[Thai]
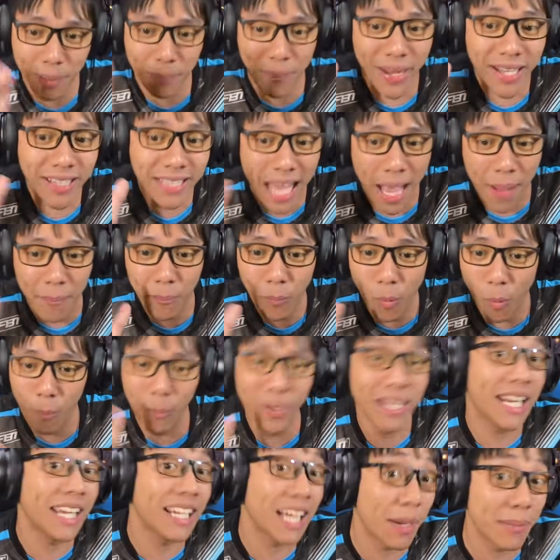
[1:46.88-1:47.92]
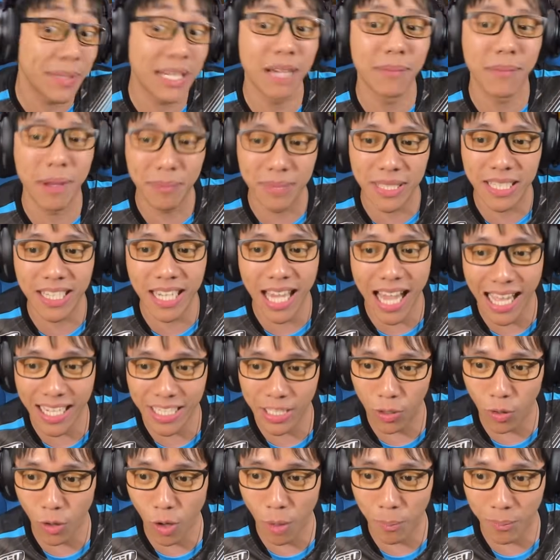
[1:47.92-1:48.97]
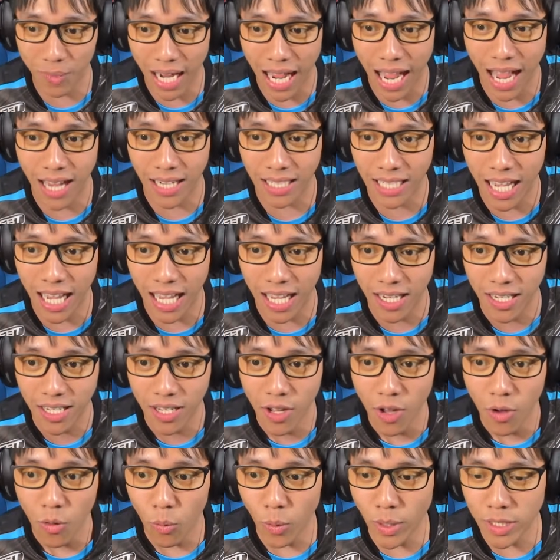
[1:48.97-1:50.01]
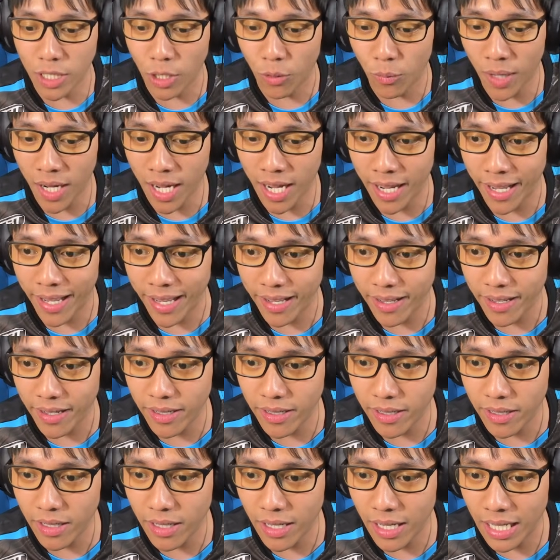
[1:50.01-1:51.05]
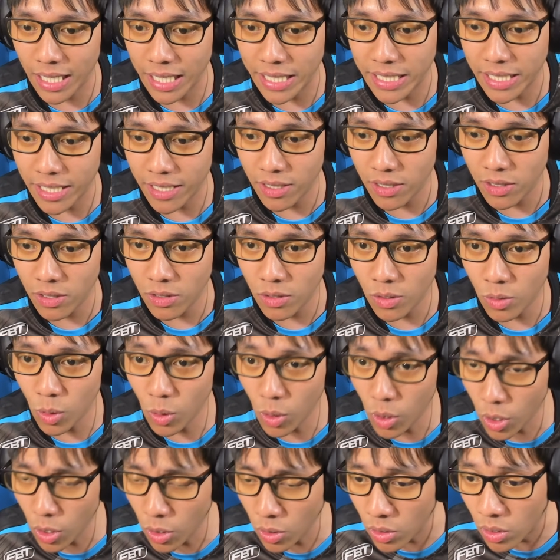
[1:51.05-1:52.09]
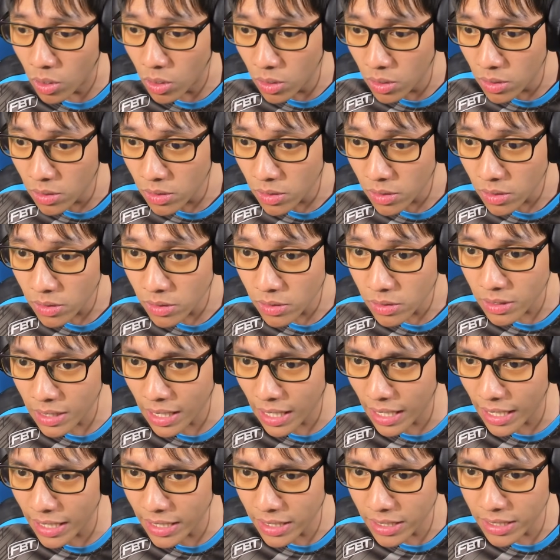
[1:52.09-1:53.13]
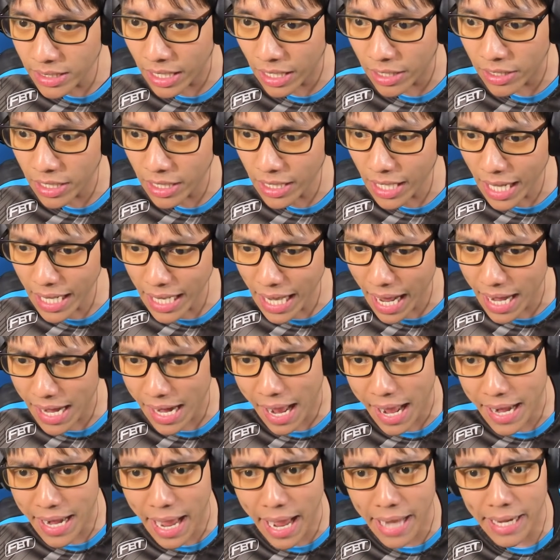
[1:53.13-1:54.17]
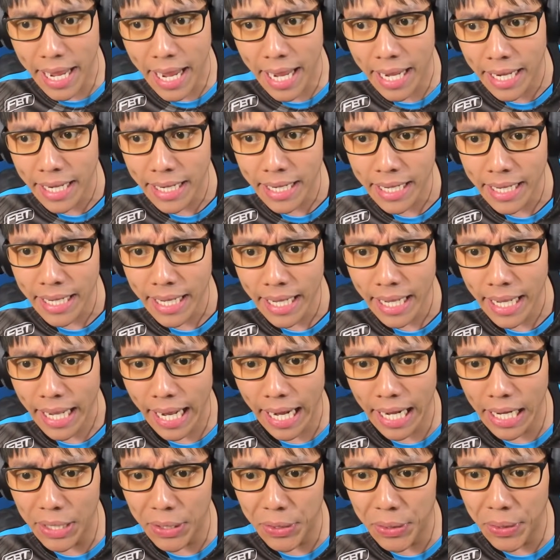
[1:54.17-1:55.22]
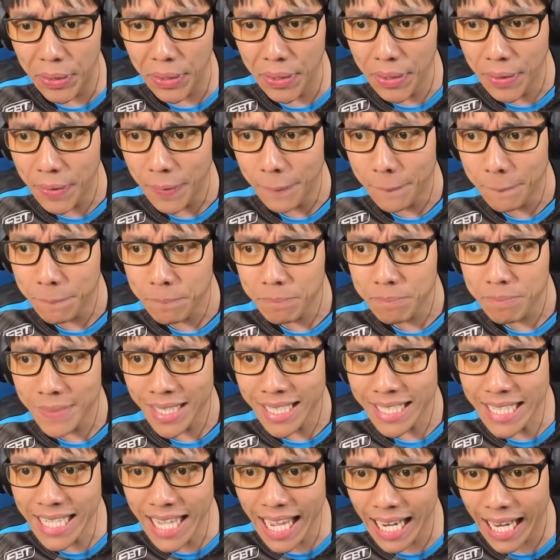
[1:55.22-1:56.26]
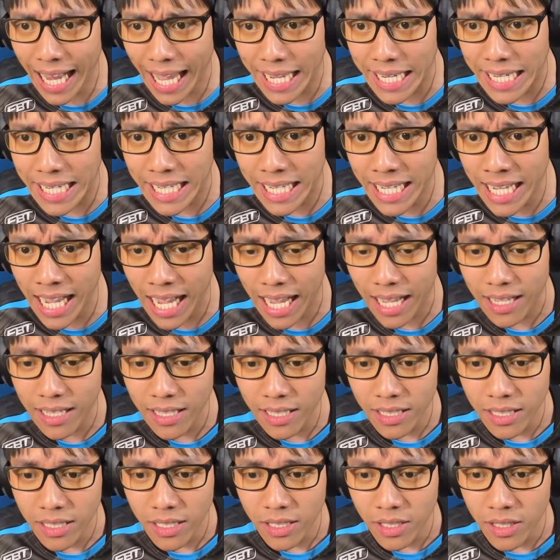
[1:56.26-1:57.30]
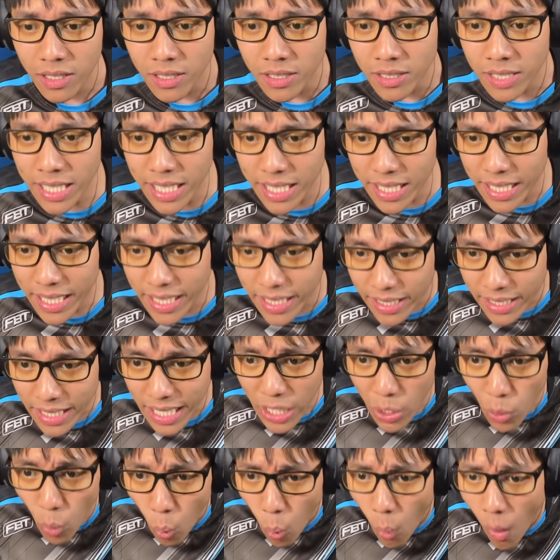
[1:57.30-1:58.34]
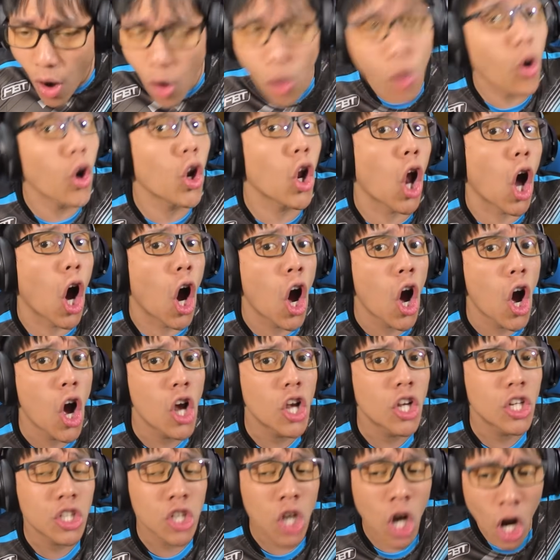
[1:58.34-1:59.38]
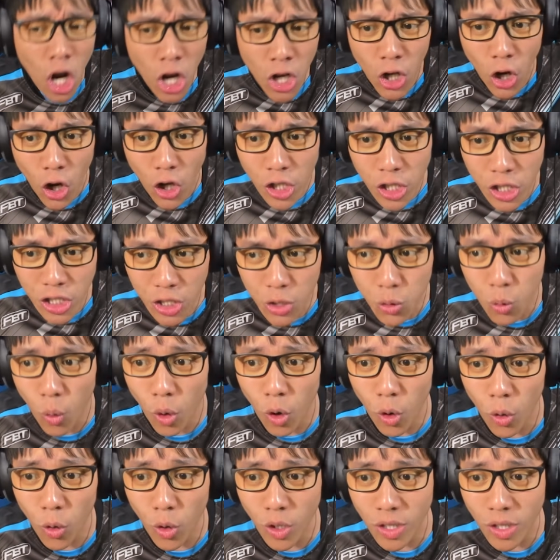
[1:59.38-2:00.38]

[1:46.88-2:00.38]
สเปคต่ำผมไม่แนะนำไม่ทำแบบนี้นะฮะเดี๋ยวคอมค้างนะฮะว่าแต่ว่าอะไรเนี่ยลุงเอ้ยเดี๋ยวได้ได้ได้ได้ได้ฮัลโหล นี่อะไรเนี่ยนี่นี่หัวคนเหรอ ใช่เหรอ นี่คือหัว